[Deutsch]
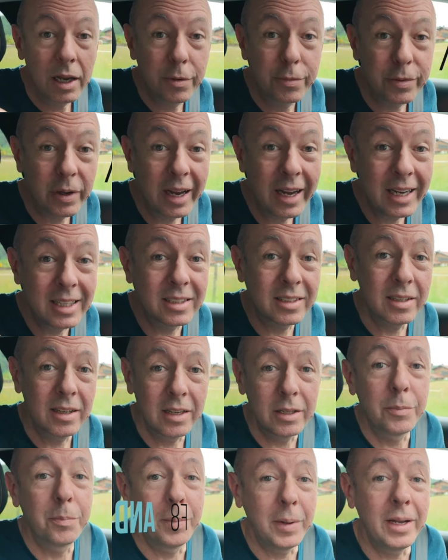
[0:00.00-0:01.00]
F8
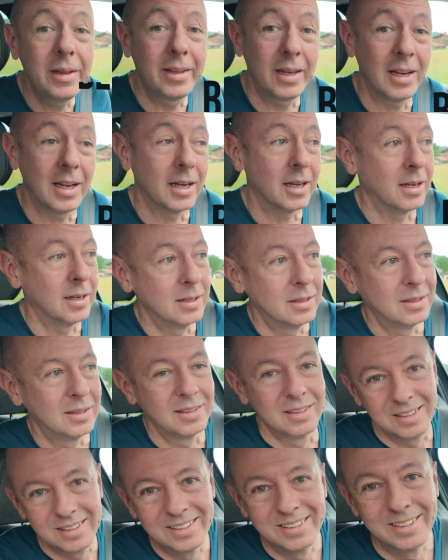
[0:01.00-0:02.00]
and be there.
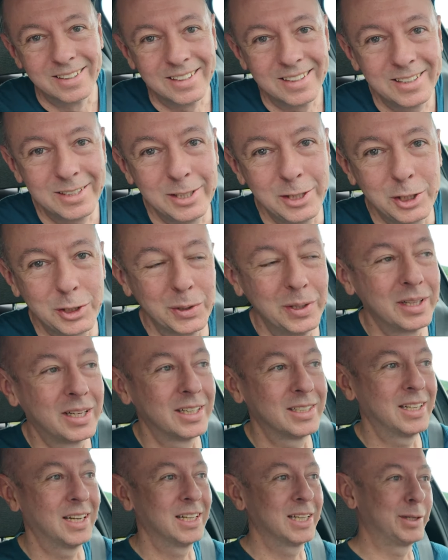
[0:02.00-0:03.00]
Es ist schon
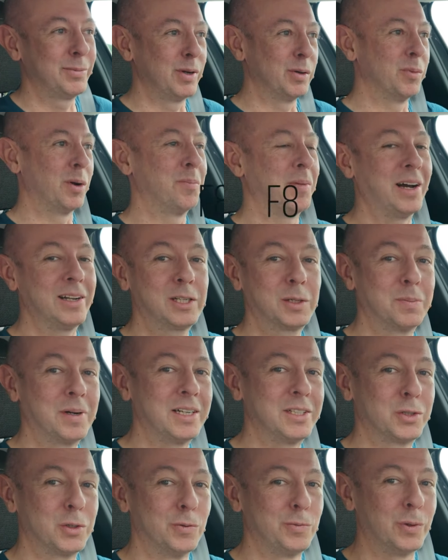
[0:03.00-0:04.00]
interessant, wie man
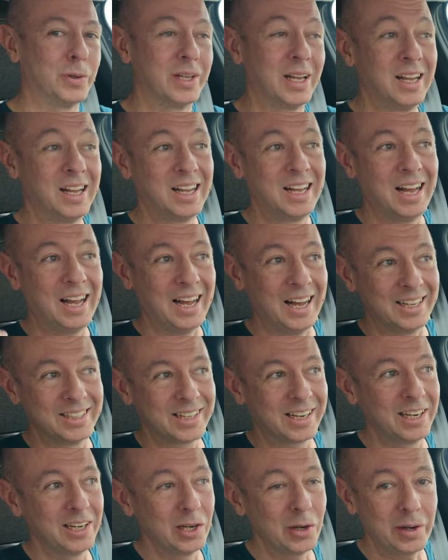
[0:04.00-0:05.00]
manchmal so von
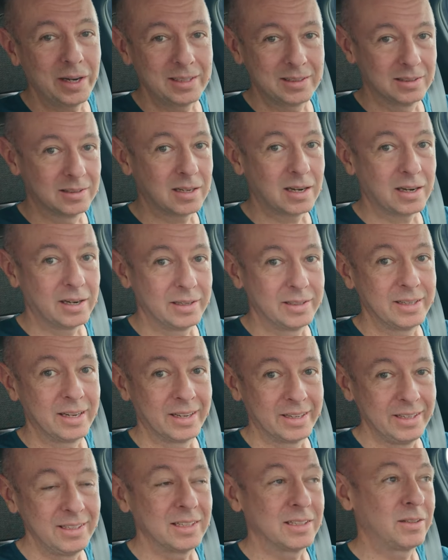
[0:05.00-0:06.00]
anderen Leuten daran
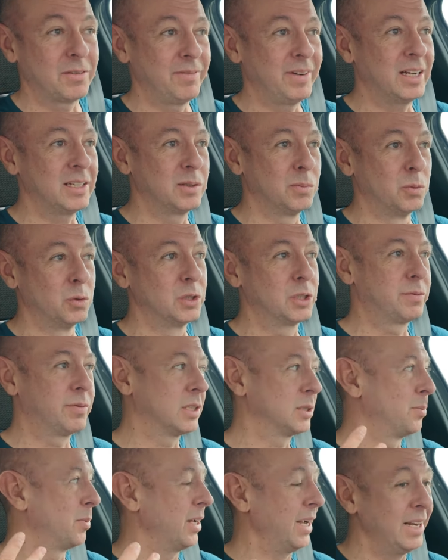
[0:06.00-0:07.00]
erinnert werden muss,
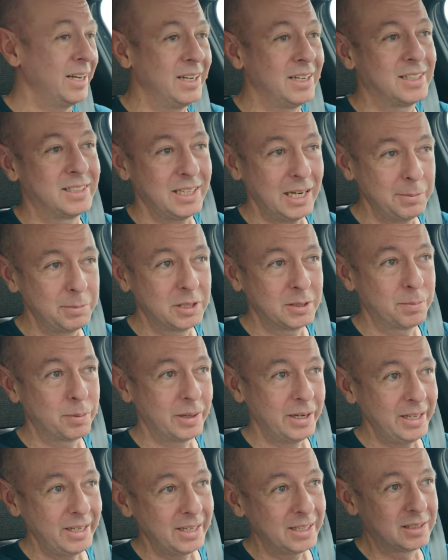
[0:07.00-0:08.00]
was man eigentlich selbst
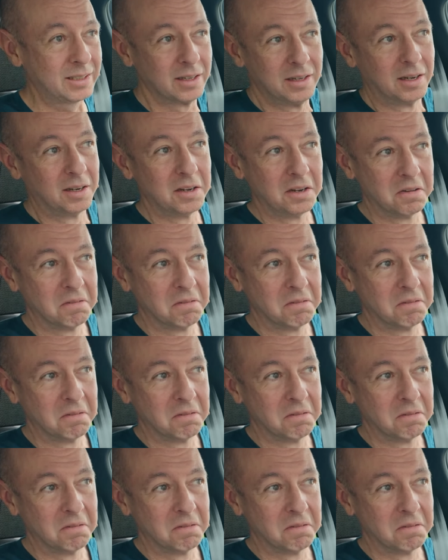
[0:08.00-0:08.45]
predigt,